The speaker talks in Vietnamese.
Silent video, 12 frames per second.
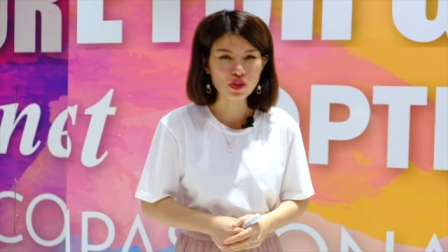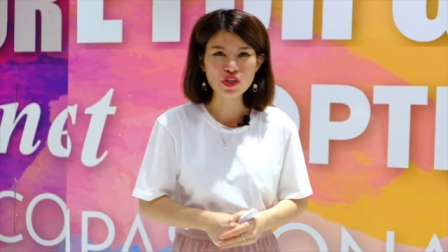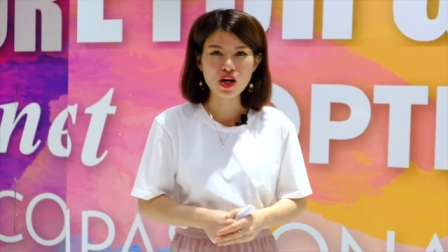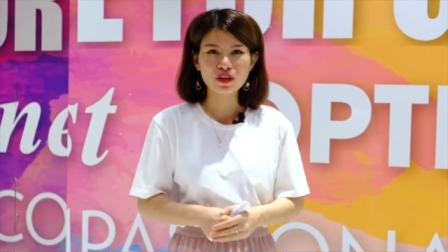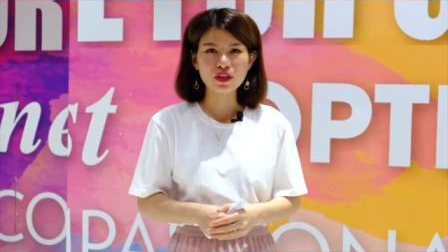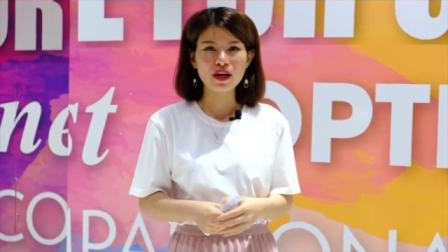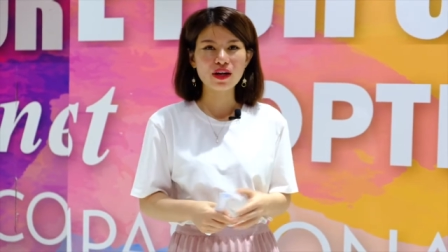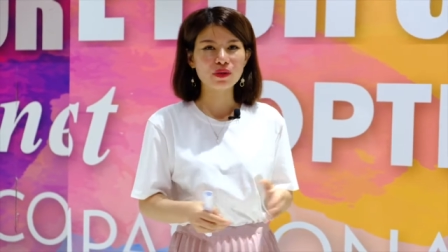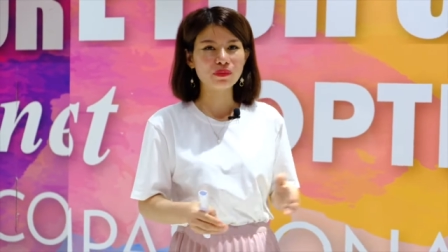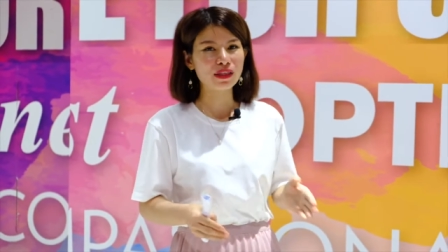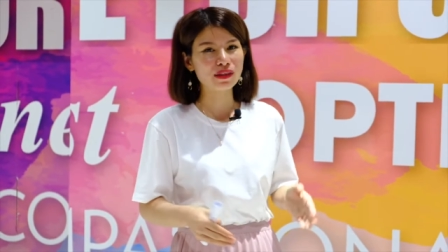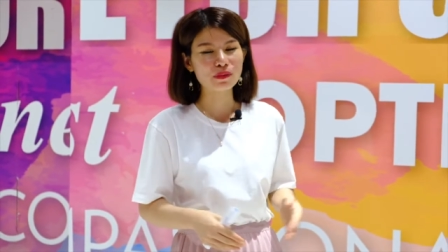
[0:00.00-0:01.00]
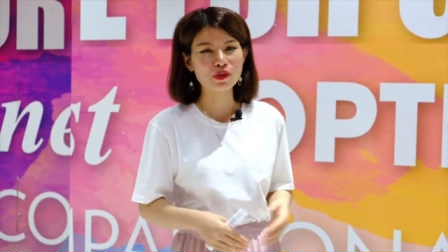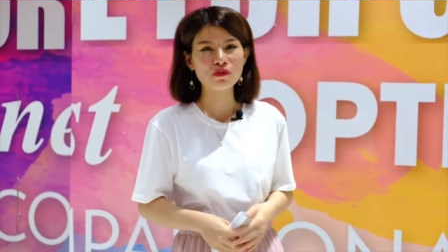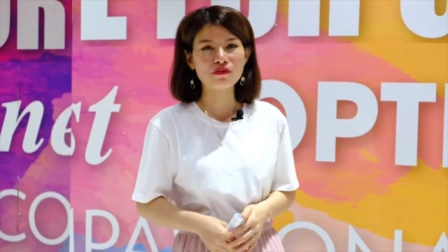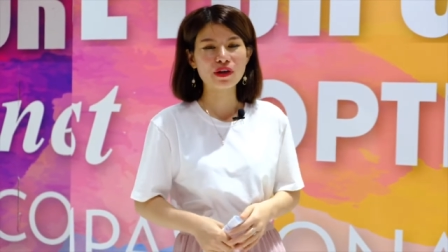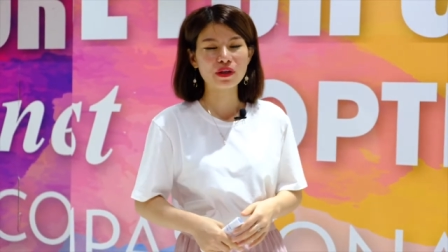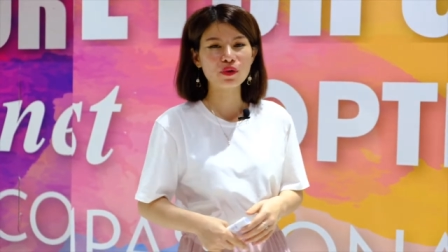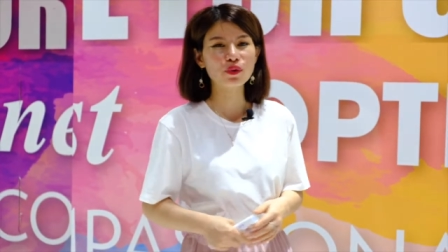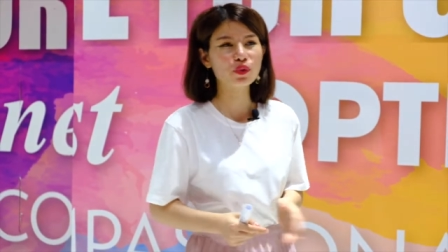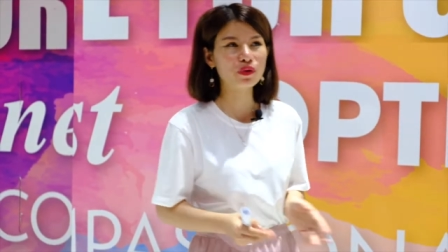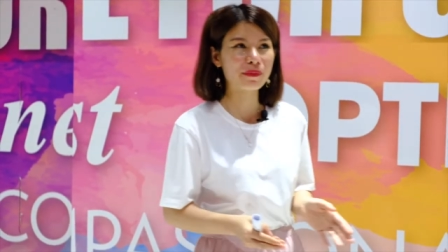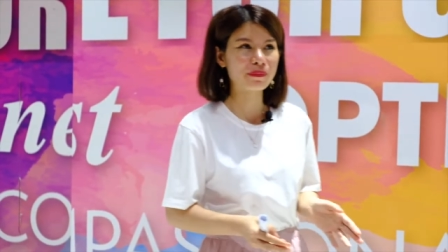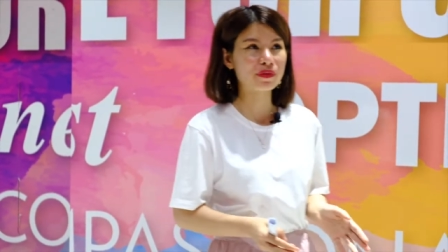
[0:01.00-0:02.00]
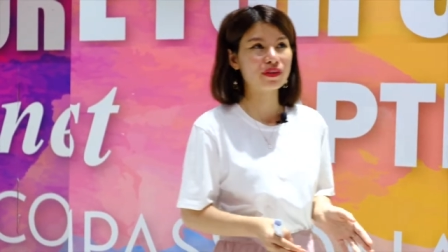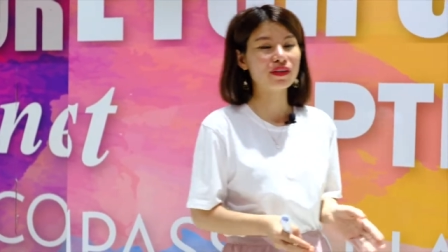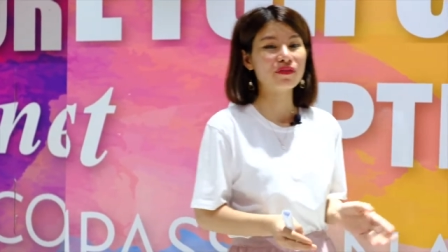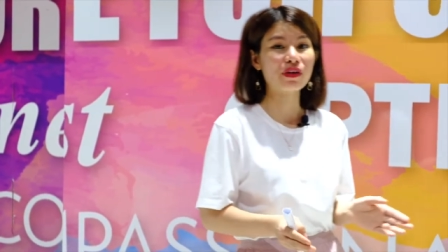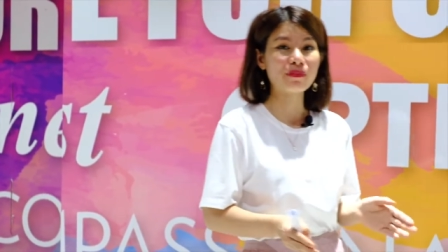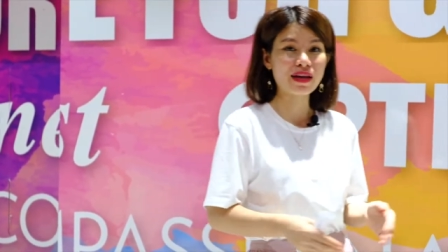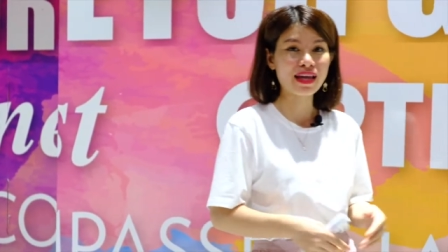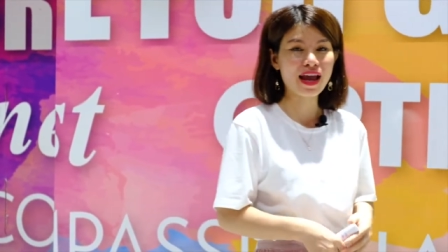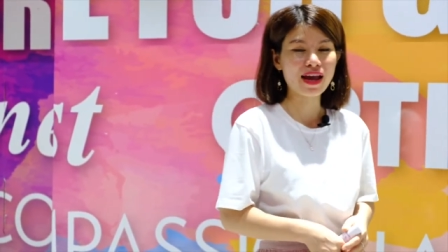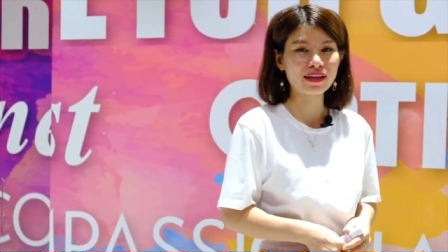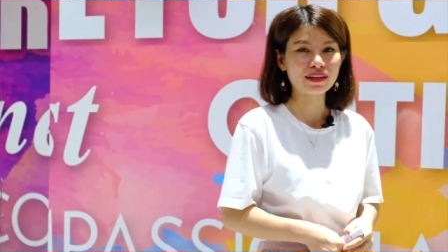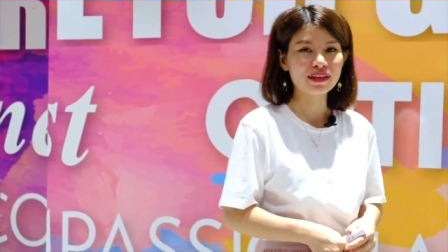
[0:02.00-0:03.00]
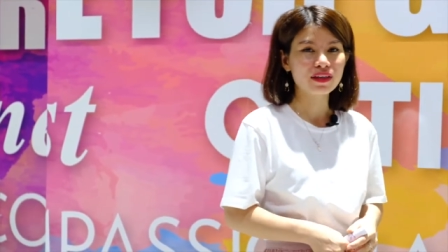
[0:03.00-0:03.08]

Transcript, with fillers: sót, đó là chúng ta tập trung vào cái nguồn thu nhập từ việc bán hàng.